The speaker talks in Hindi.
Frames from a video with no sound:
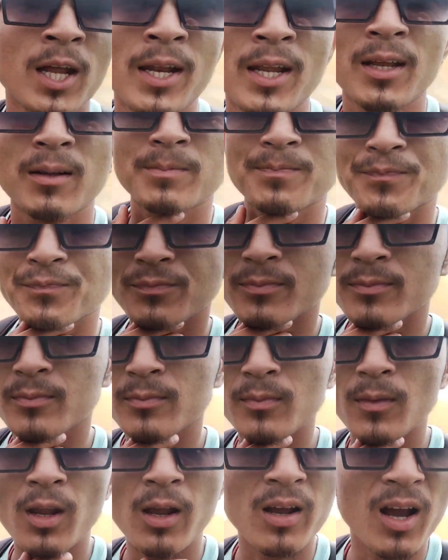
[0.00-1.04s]
पता
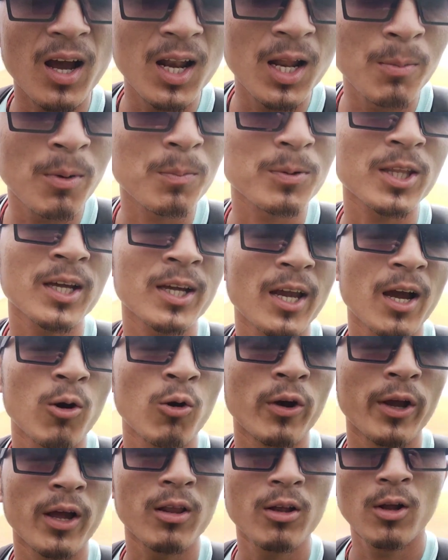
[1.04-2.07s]
नहीं गले में पता क्या
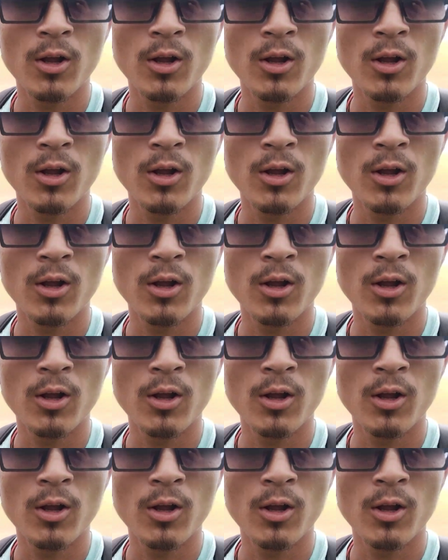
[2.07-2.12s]
हो गया